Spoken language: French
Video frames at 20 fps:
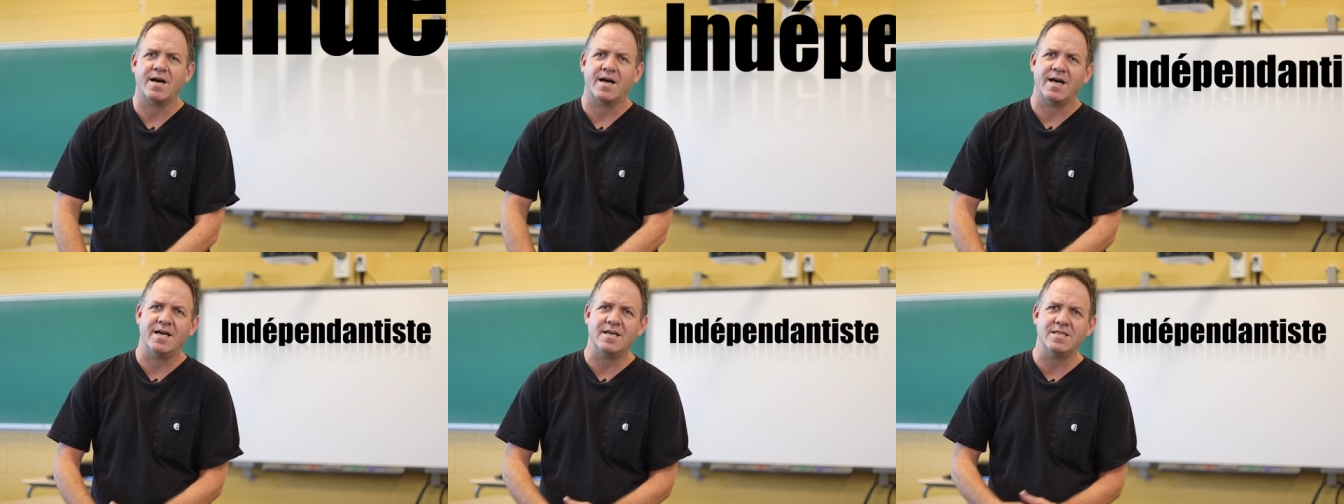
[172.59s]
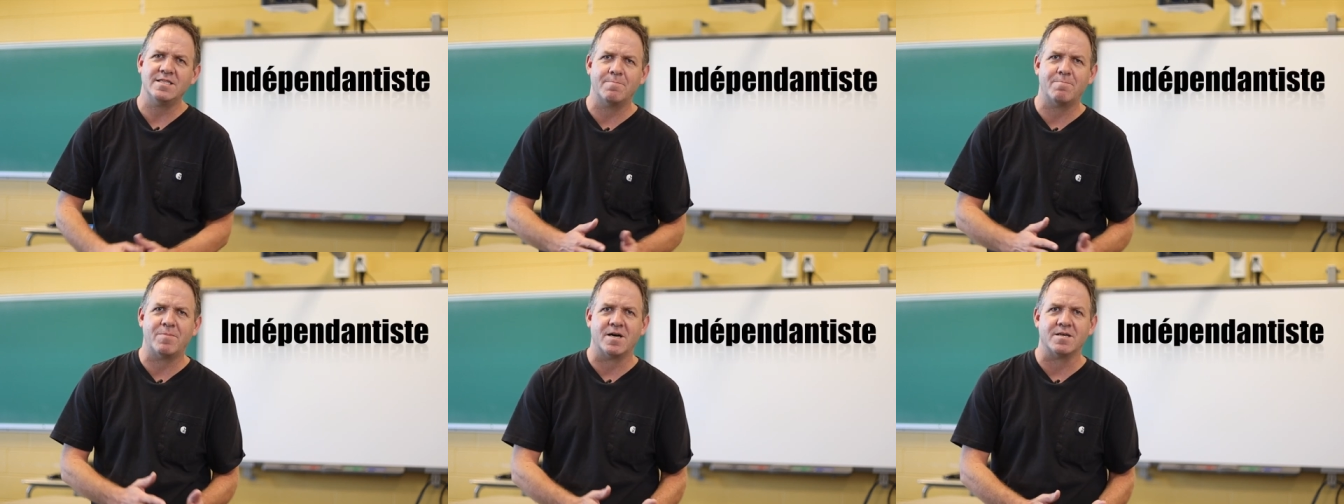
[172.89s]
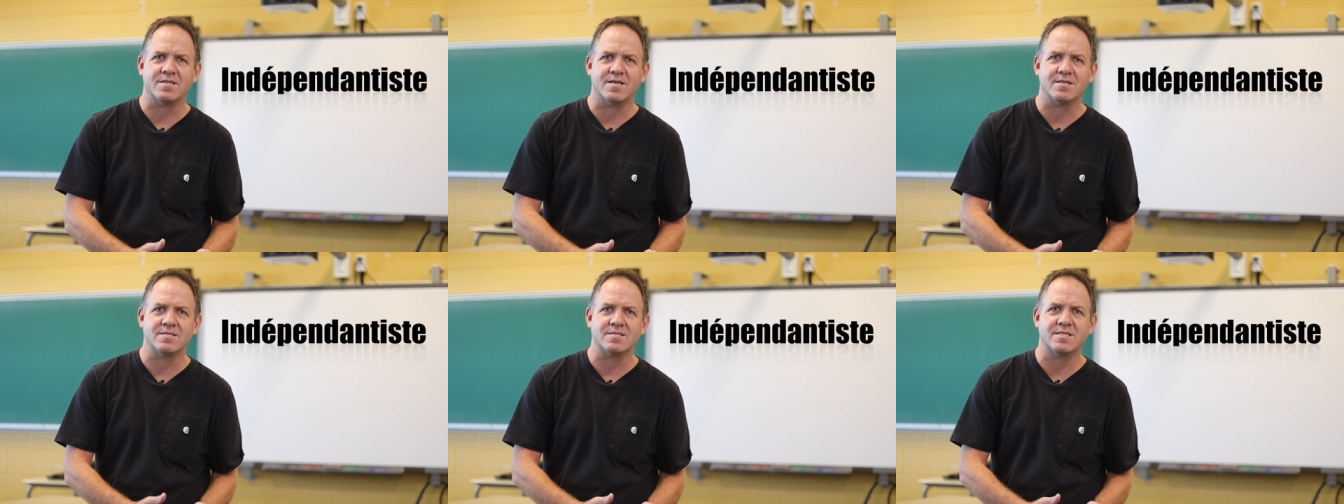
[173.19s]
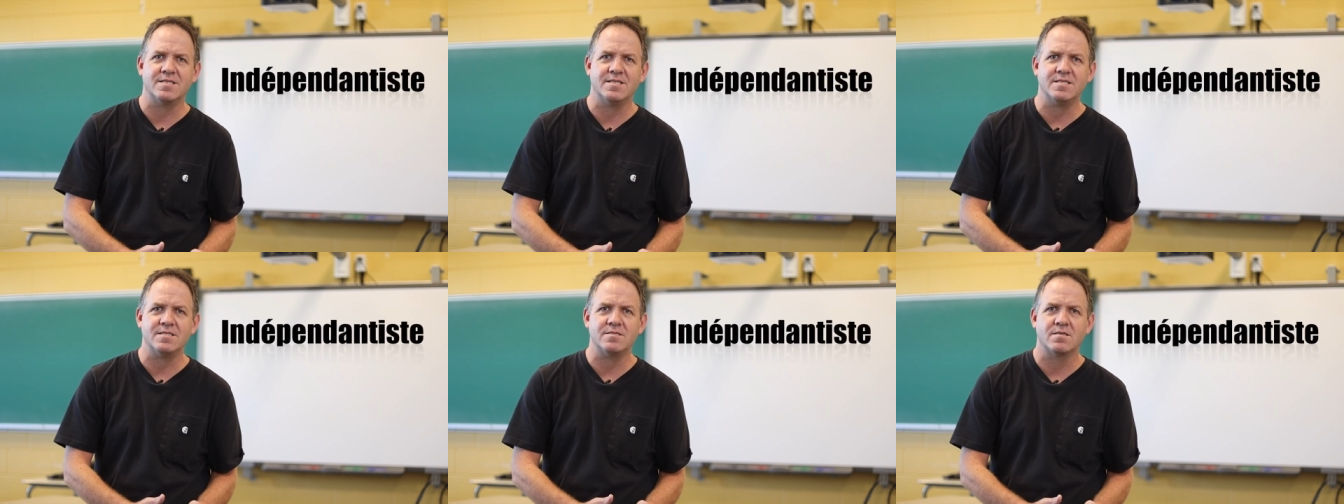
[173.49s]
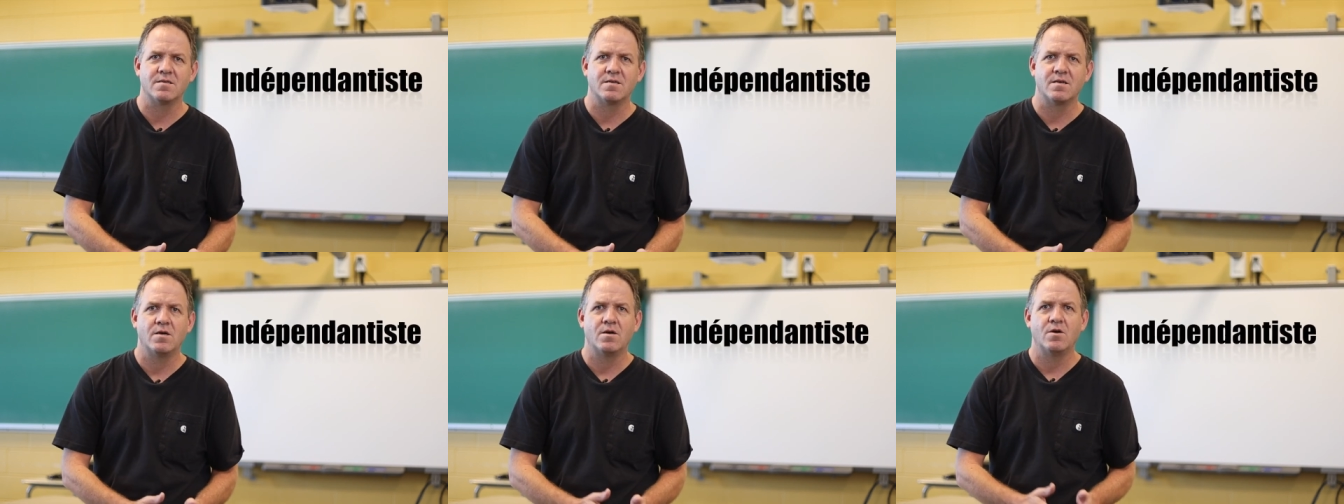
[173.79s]

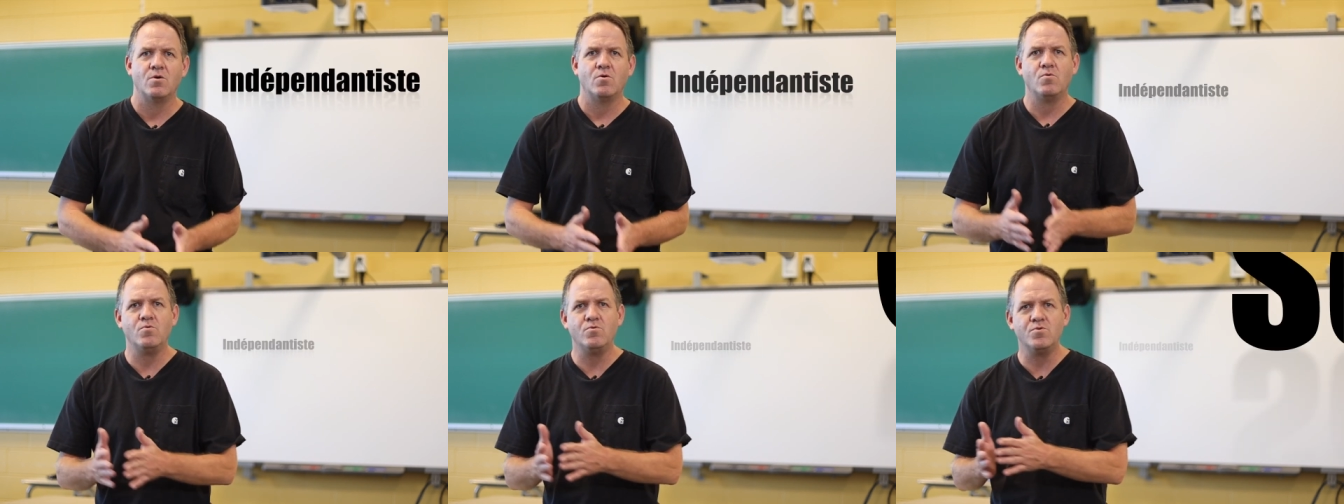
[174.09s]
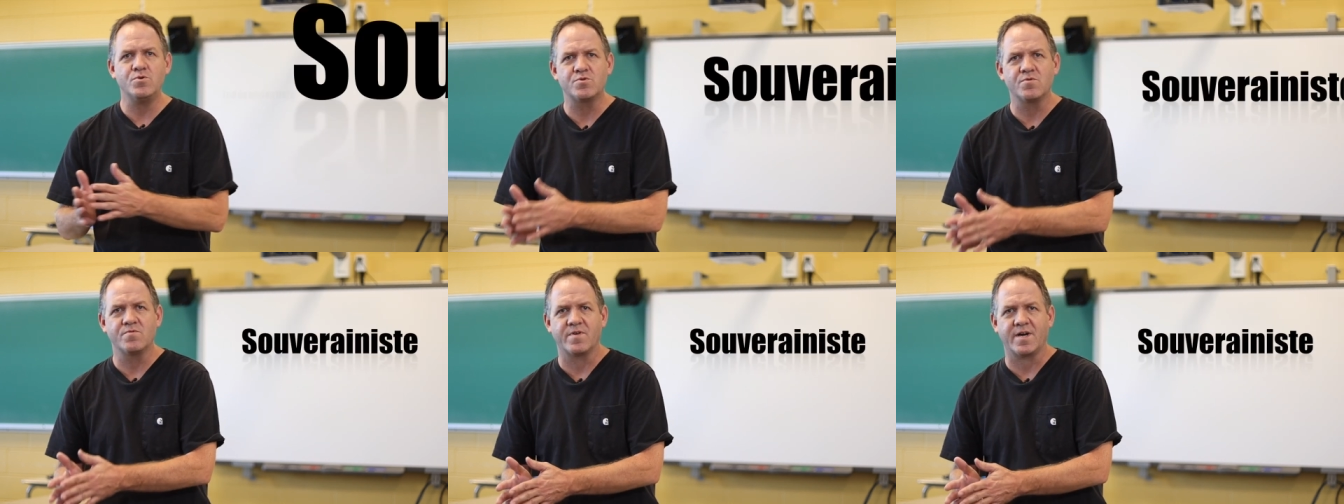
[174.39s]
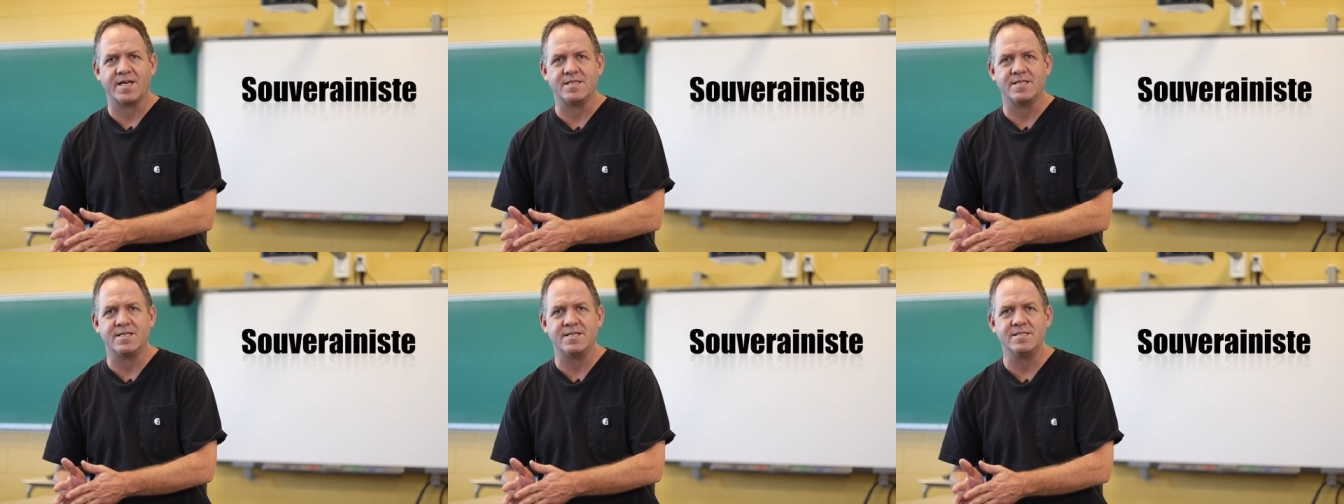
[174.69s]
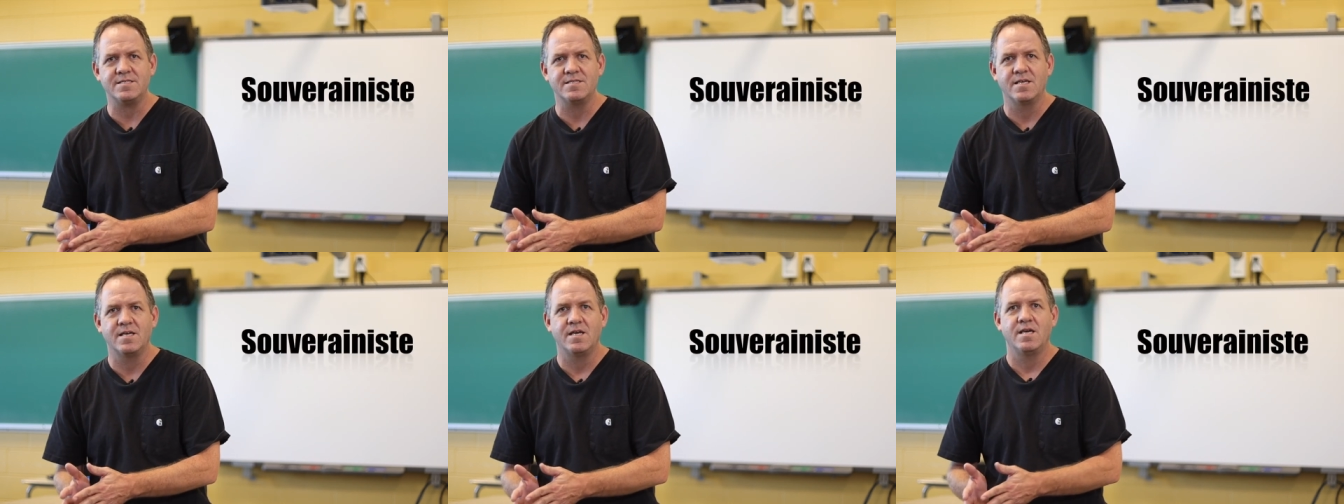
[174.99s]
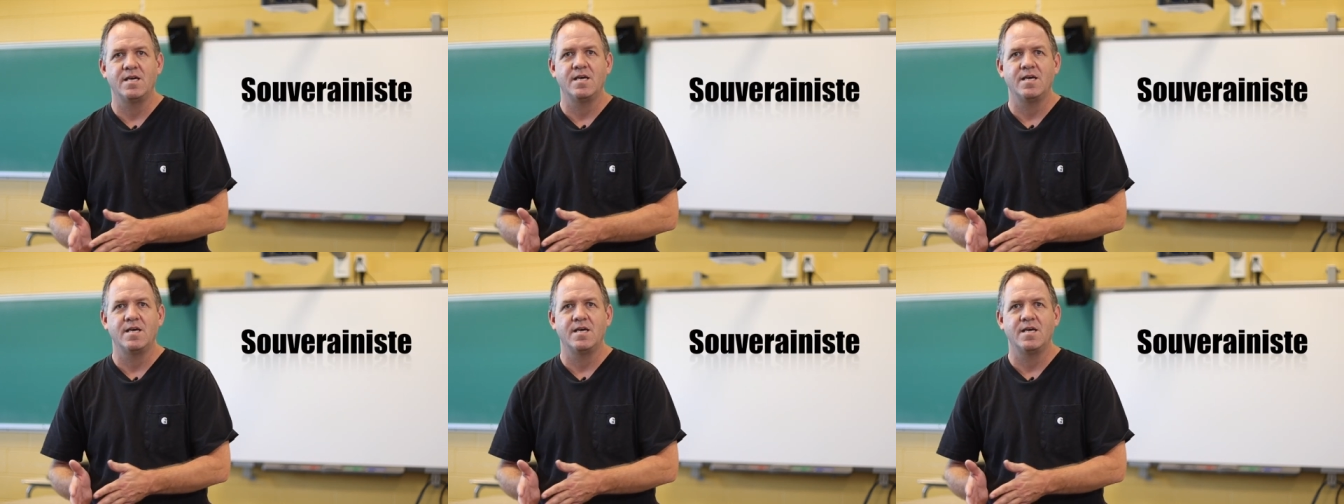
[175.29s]
indépendantiste ou souverainiste,